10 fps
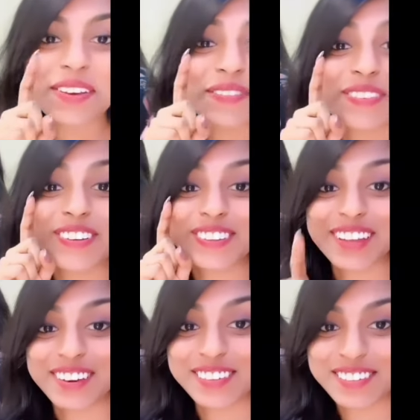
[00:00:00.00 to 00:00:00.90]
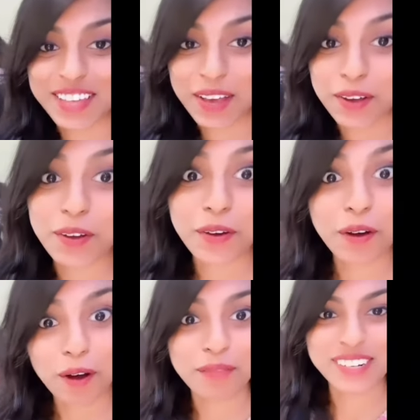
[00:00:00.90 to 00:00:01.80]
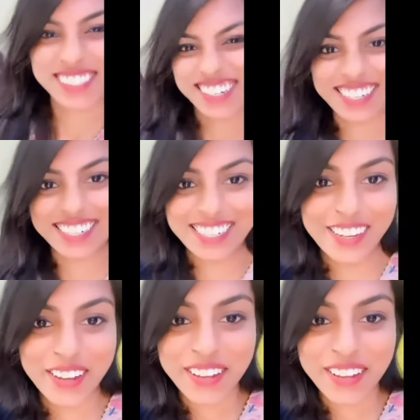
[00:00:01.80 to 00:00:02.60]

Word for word: మీకు తెలిస్తే కామెంట్ చేయండి